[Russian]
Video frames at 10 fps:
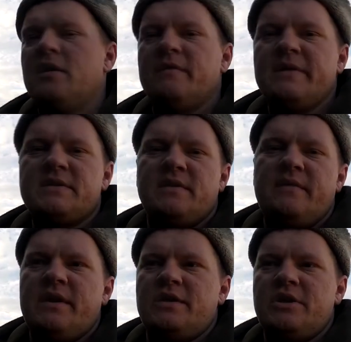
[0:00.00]
22
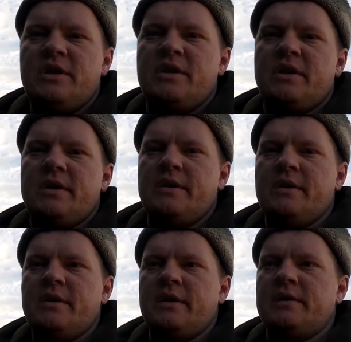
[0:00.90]
ячейки,
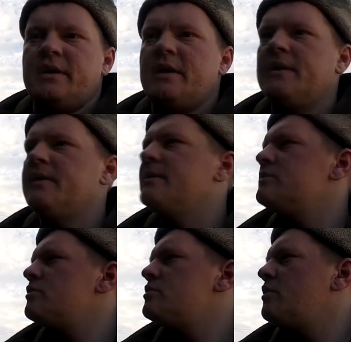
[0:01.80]
это
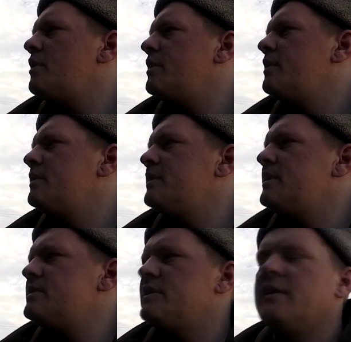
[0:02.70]

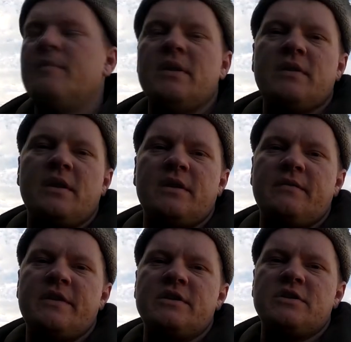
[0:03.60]
143 сантиметра, это
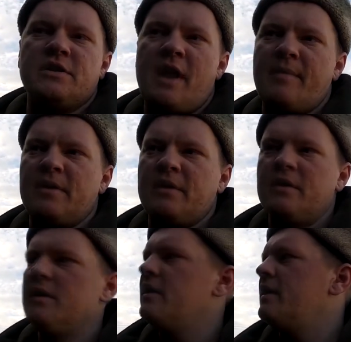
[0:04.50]
внешний диаметр.
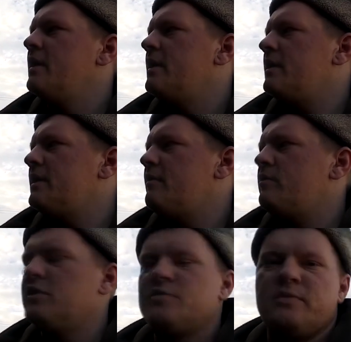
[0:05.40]
Итого у
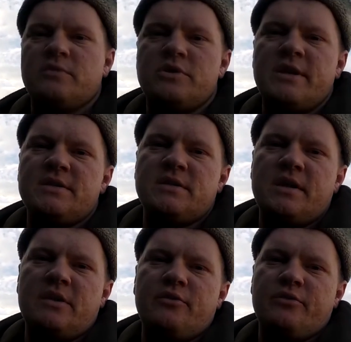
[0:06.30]
нас получается
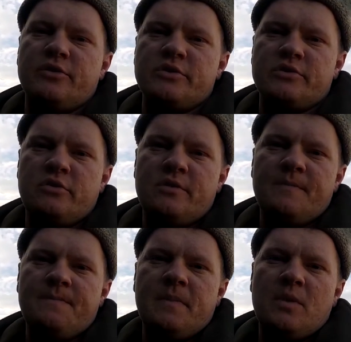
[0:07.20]
на одно гнездо
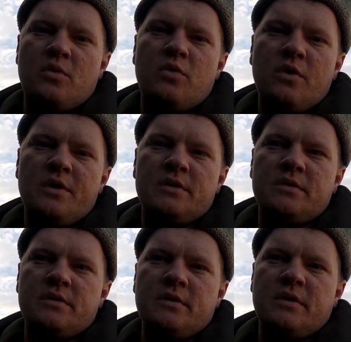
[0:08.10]
уходит
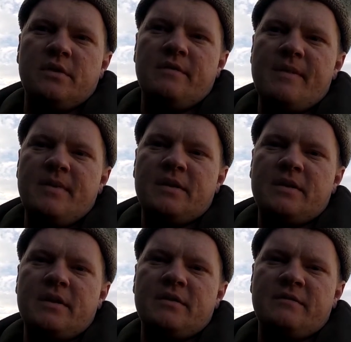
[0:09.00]
2
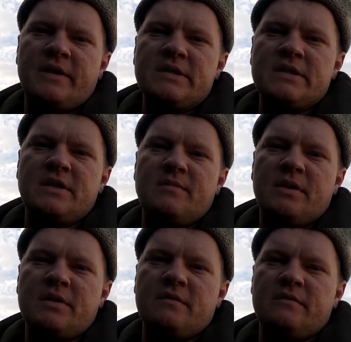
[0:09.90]
метра 20
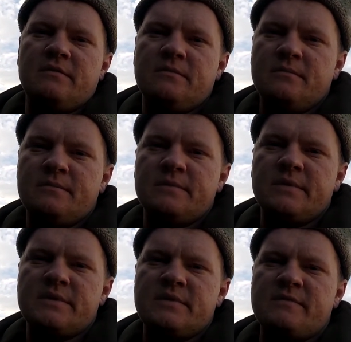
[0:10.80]
сантиметров
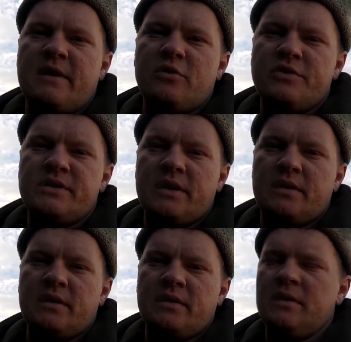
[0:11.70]
сварной
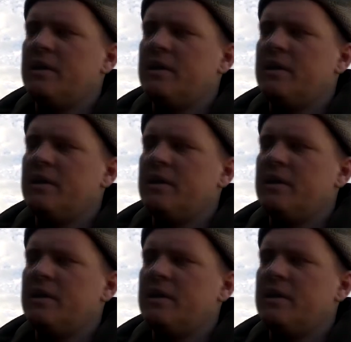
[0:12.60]
сетки.